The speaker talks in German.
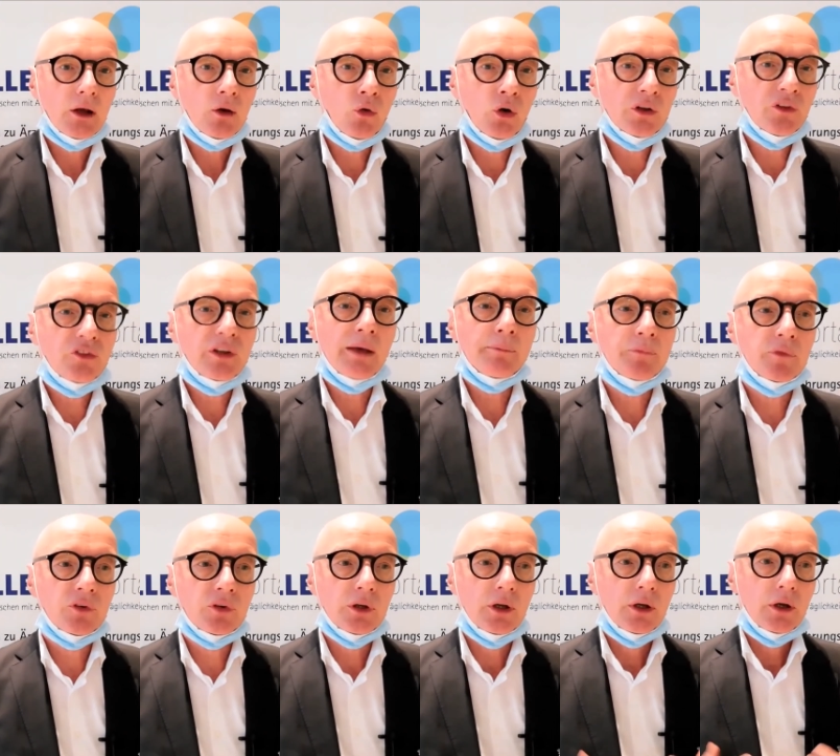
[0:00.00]

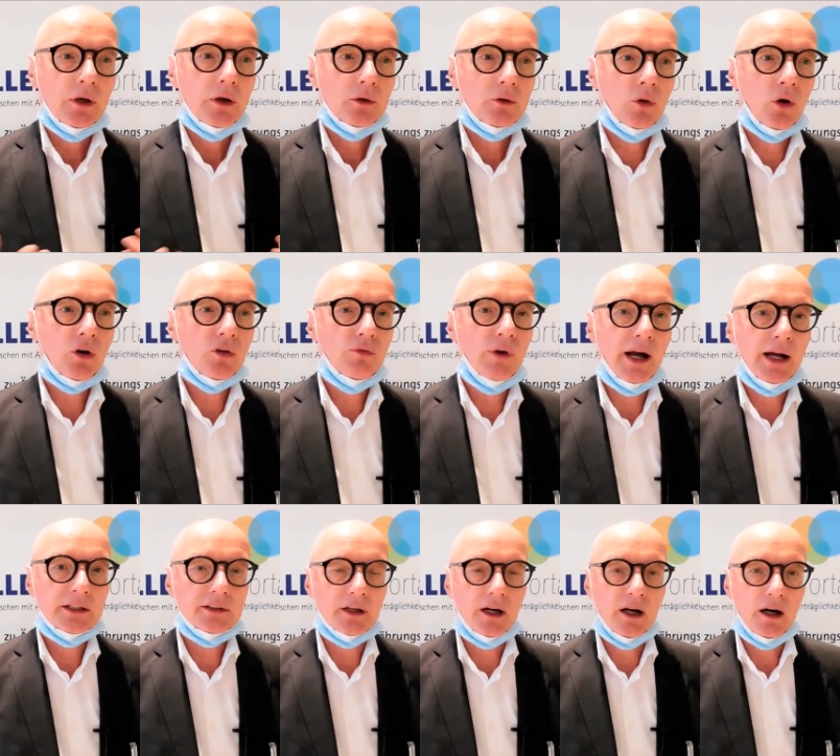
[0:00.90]
Konzept noch
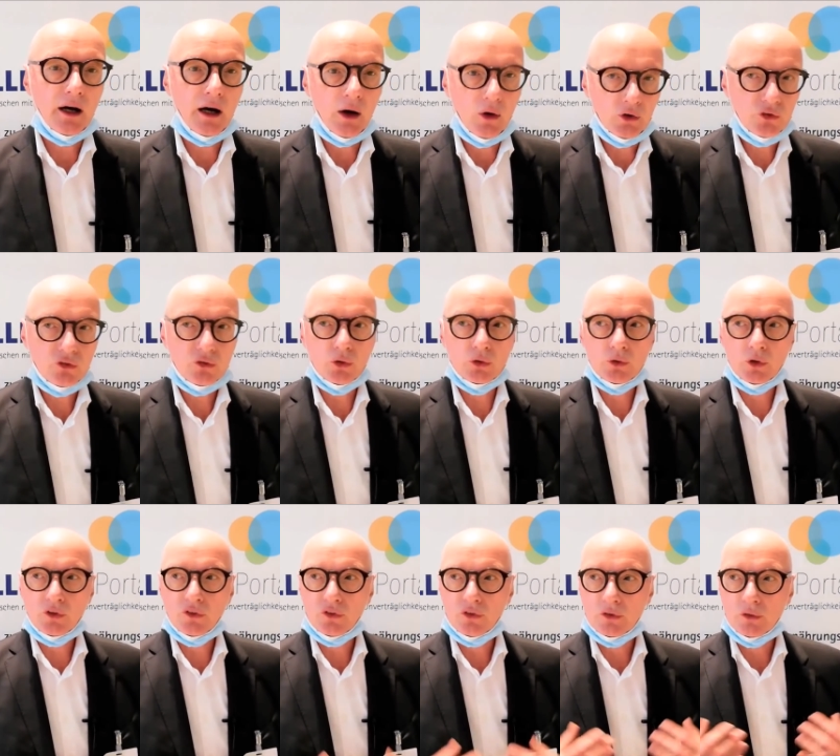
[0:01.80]
weiter
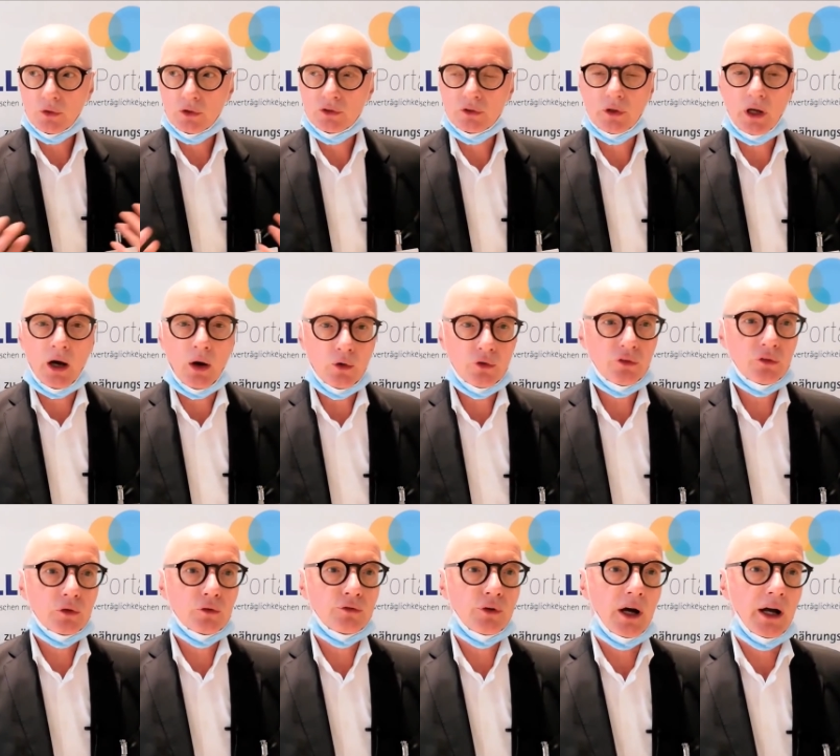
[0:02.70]
auszunutzen und
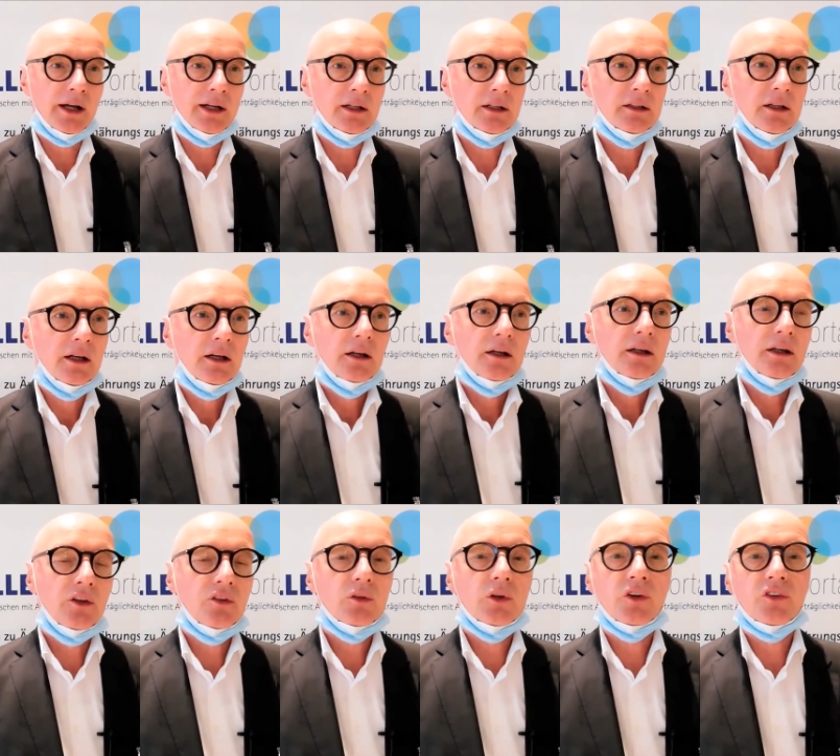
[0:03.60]
auszufeilen,
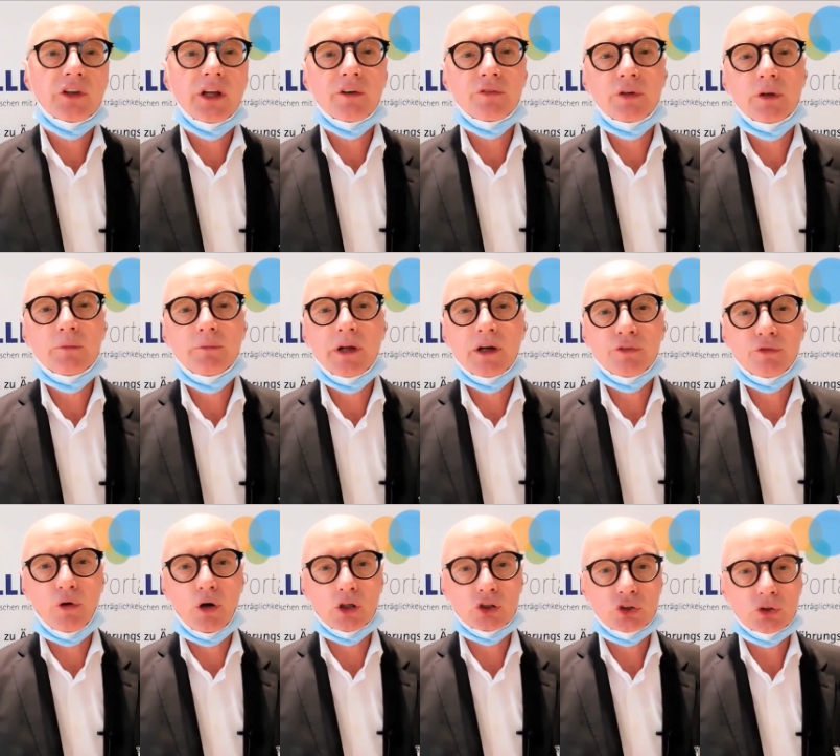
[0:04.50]
ist noch sehr viel mehr
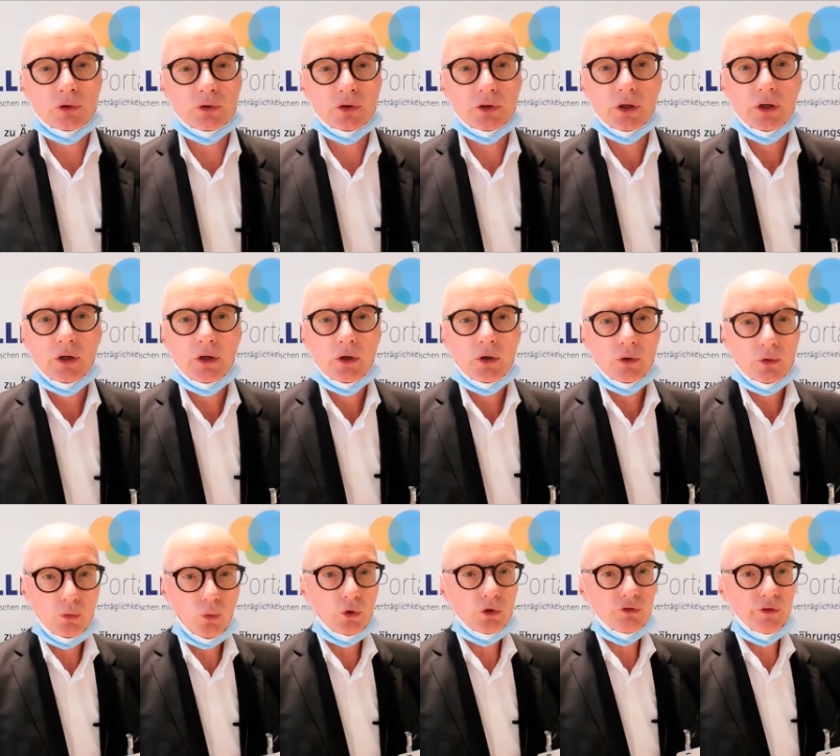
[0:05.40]
Forschung
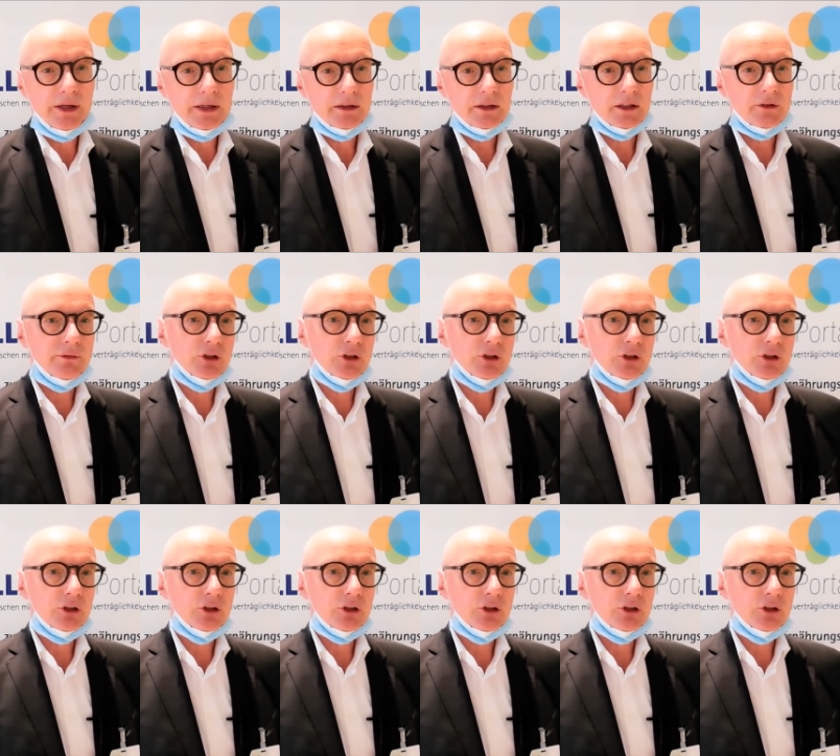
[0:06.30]
notwendig.